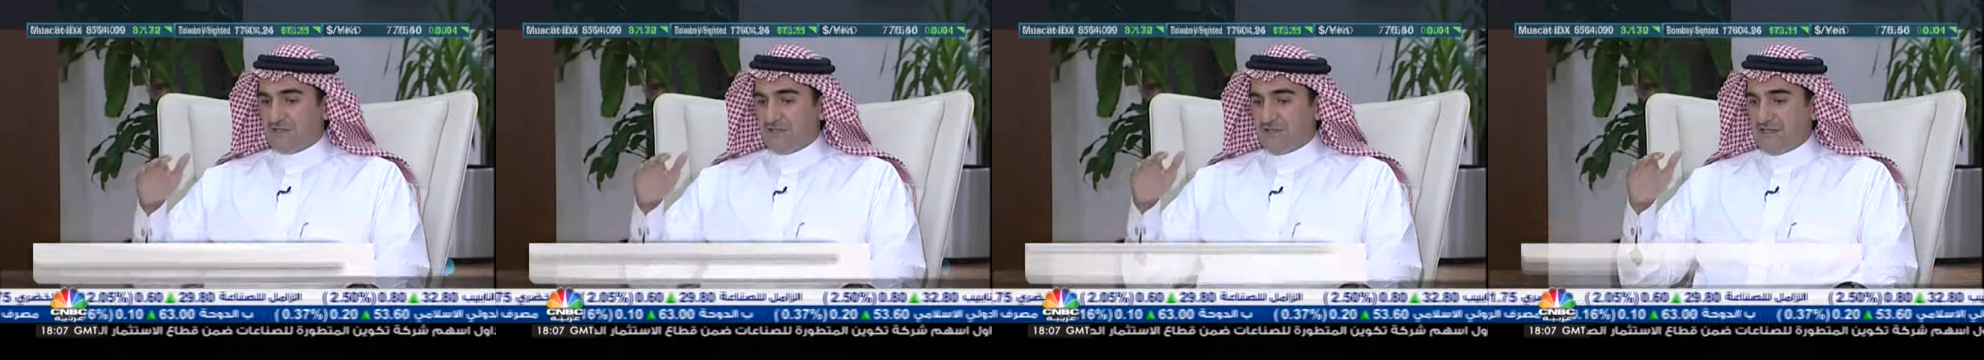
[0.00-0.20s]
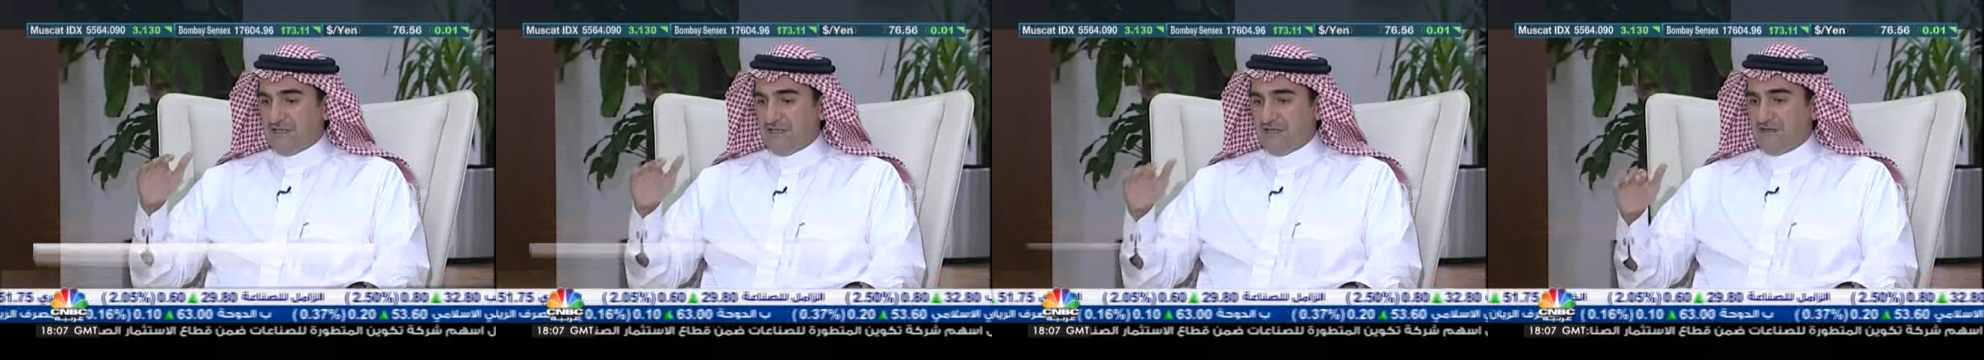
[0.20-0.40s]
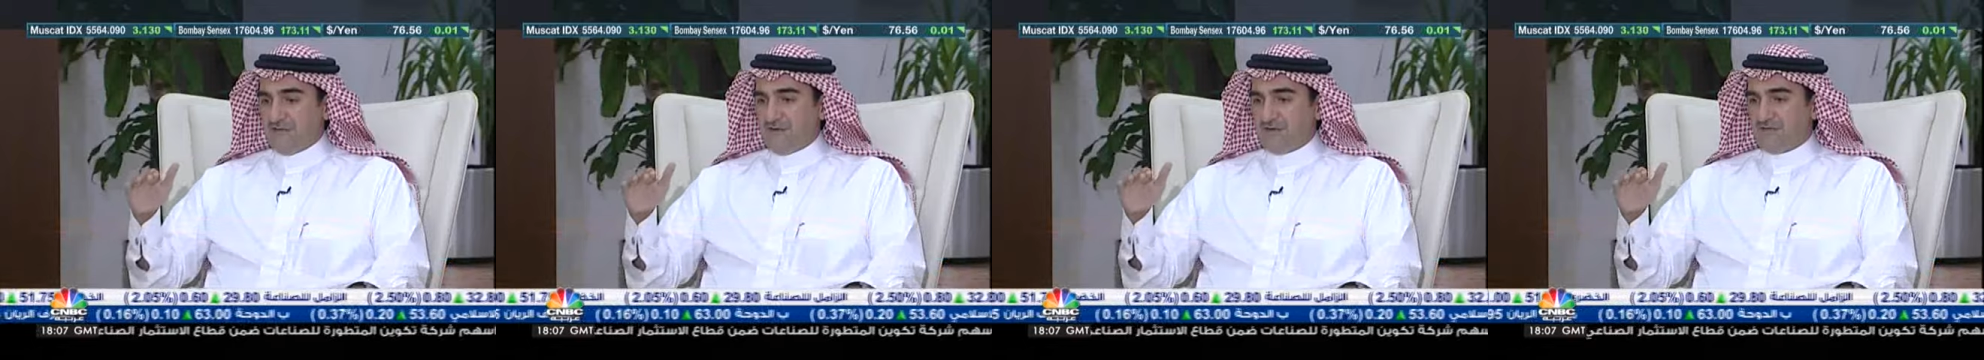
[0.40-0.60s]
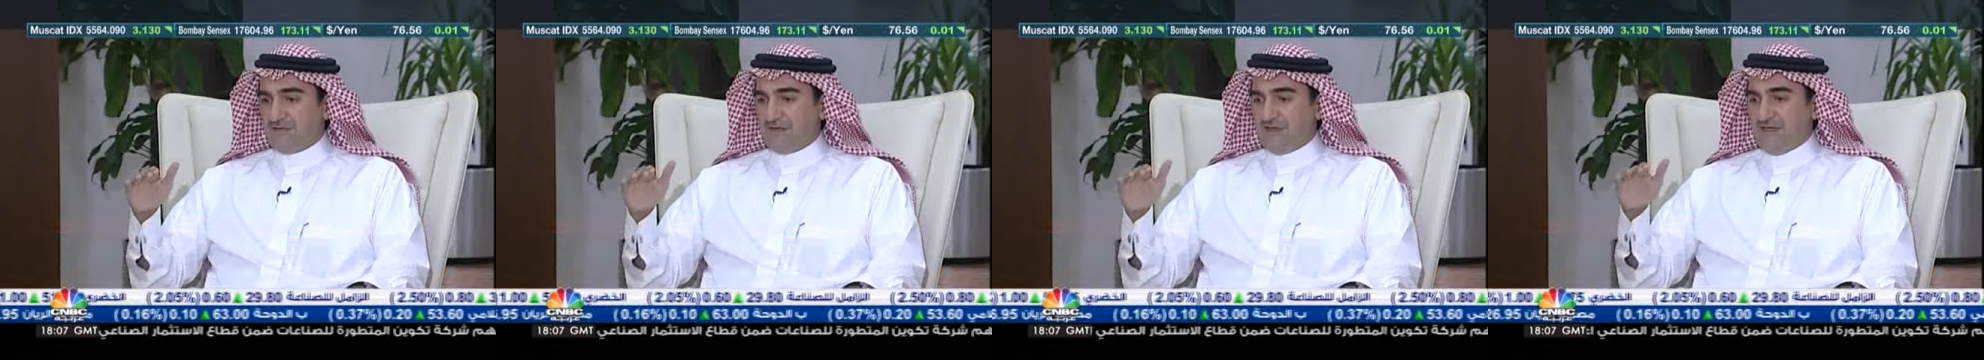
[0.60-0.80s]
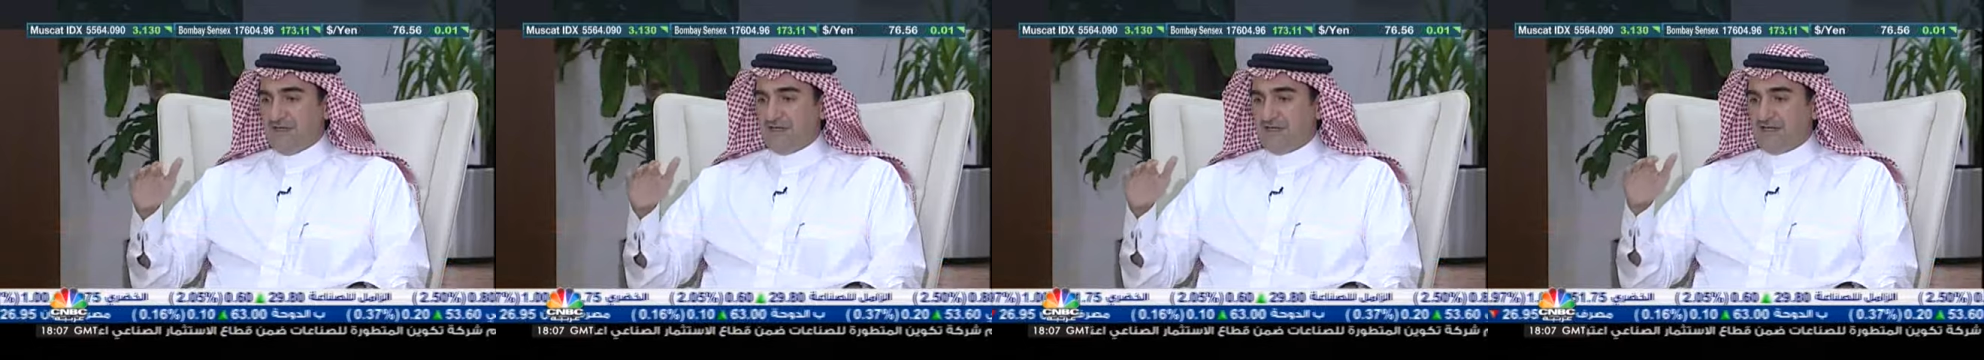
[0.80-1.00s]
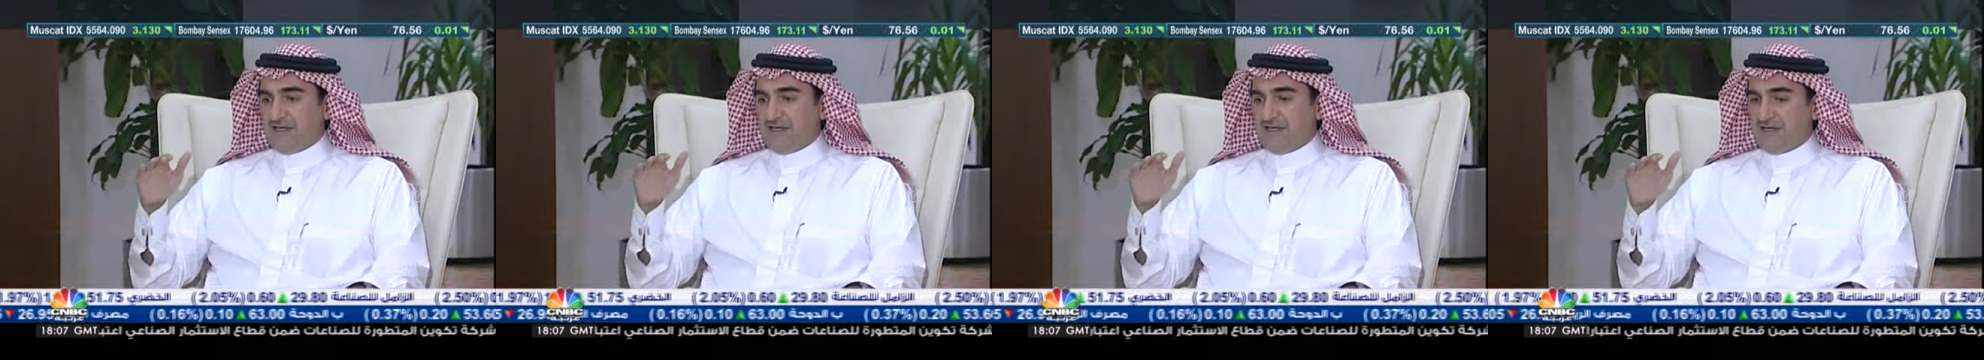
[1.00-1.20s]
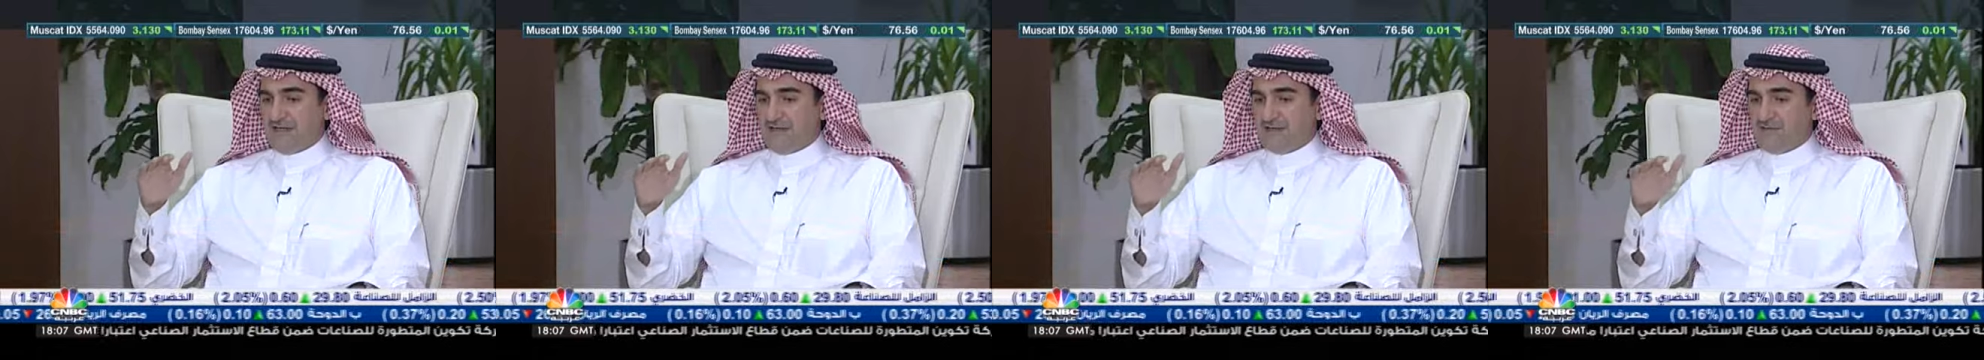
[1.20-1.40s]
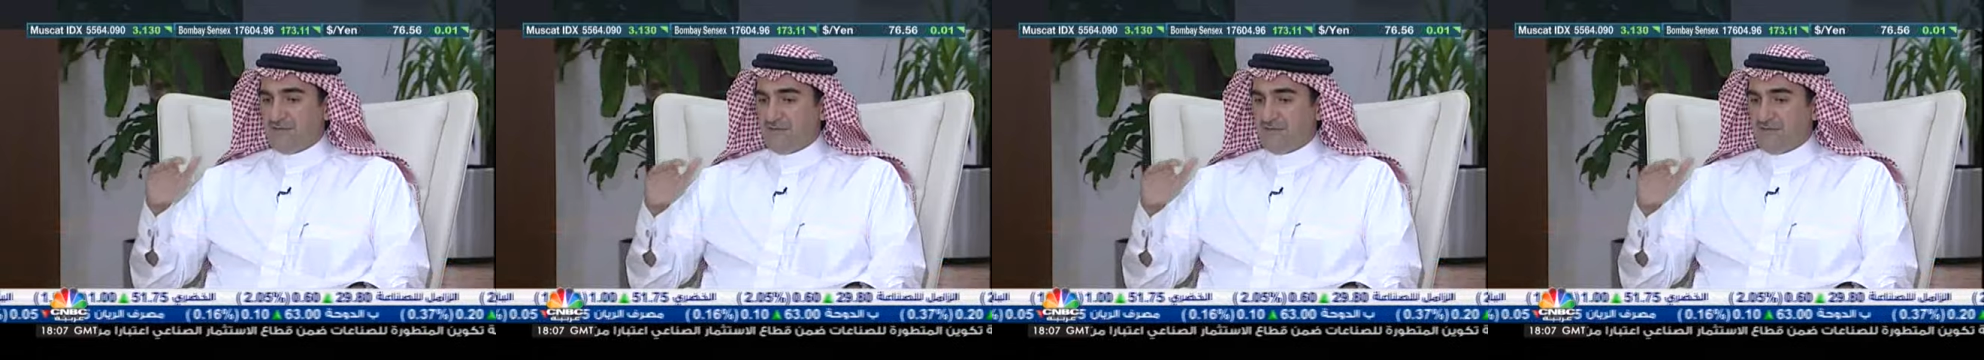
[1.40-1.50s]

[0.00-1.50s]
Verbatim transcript: اللي احنا واقفين عليها